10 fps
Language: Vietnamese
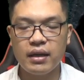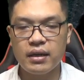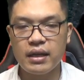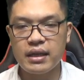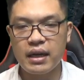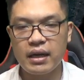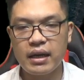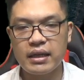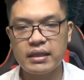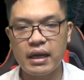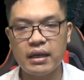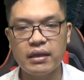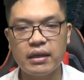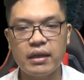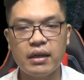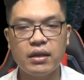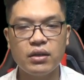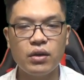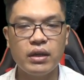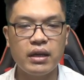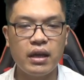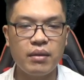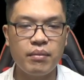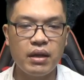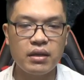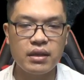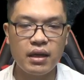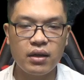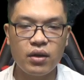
Ninh Dạ đang định trả lời, đột nhiên y biến sắc,